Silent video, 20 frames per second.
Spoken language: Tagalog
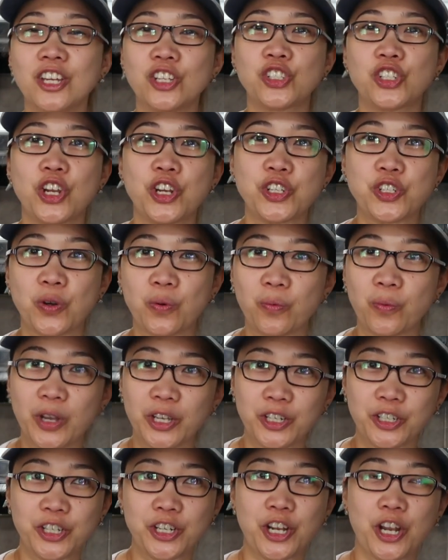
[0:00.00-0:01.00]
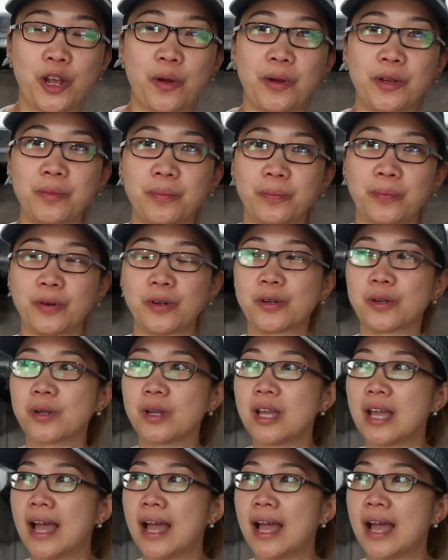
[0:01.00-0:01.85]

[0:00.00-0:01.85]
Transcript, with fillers: Change of weather na naman po.